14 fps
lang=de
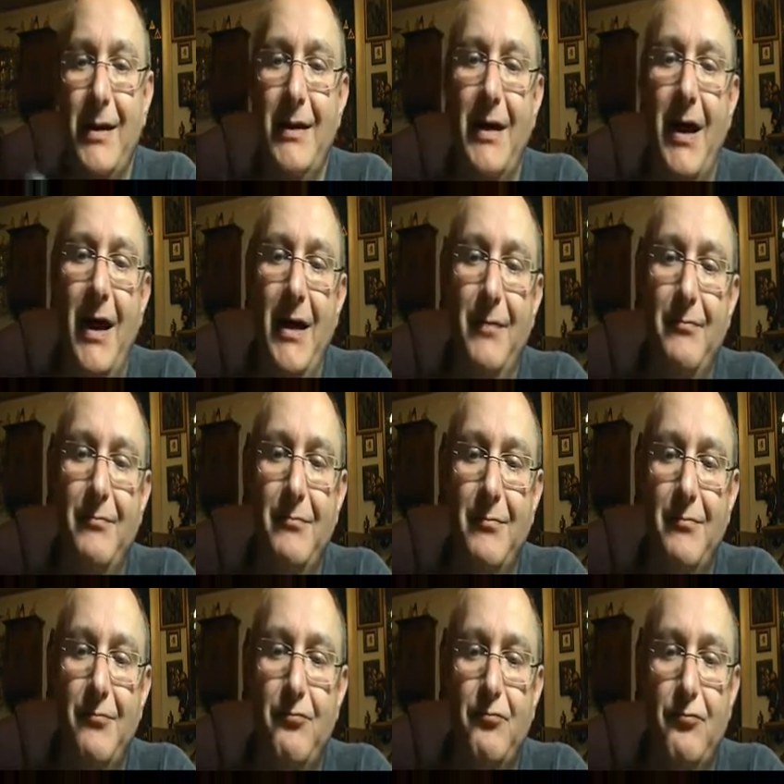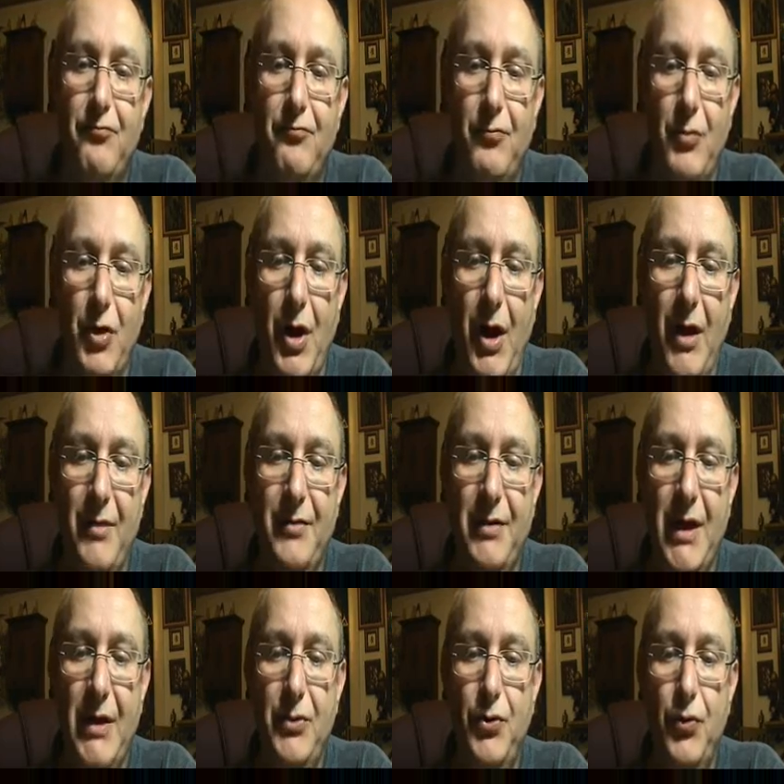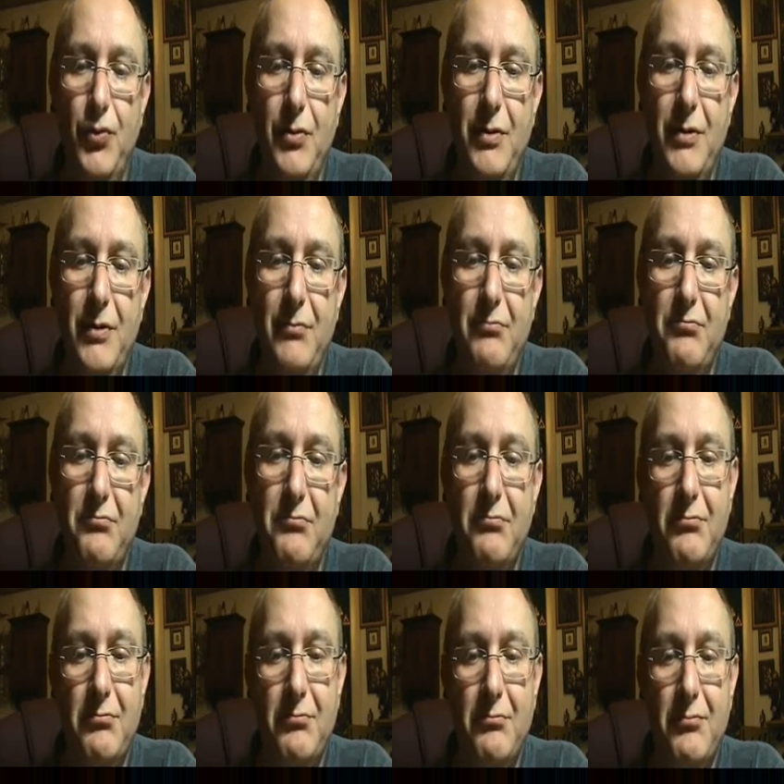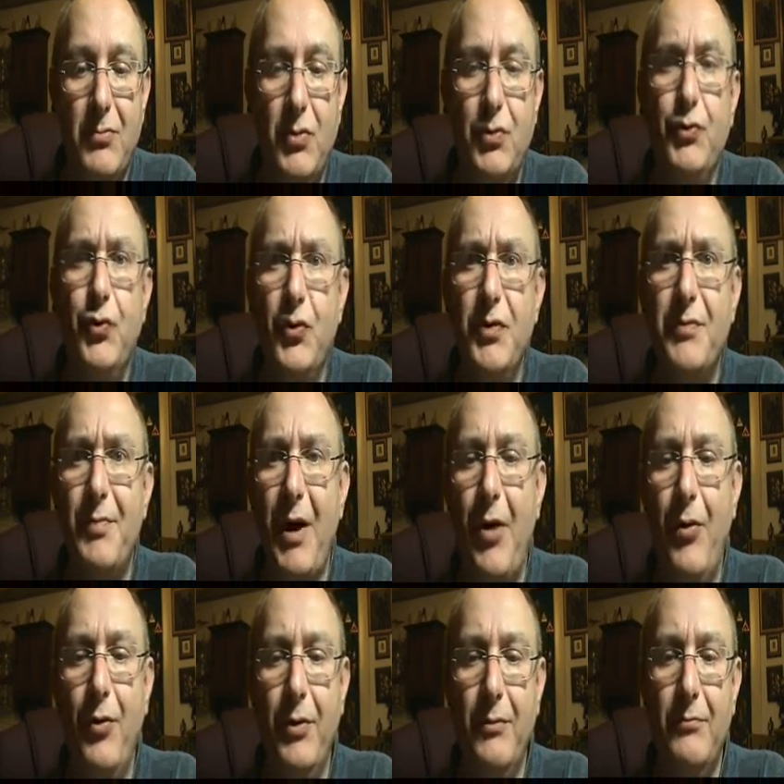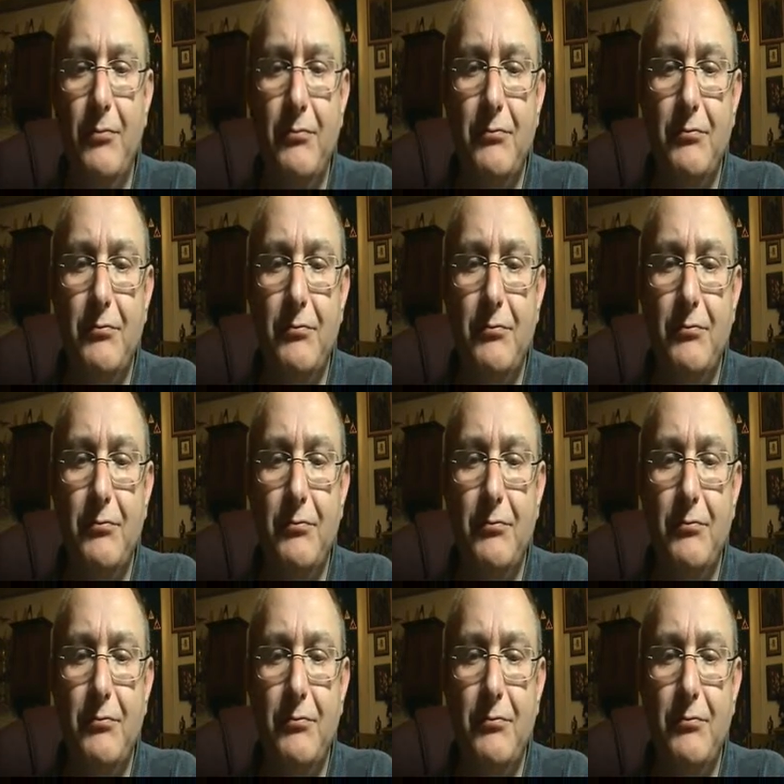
In einem ja, sehr dunklen Nussbraun.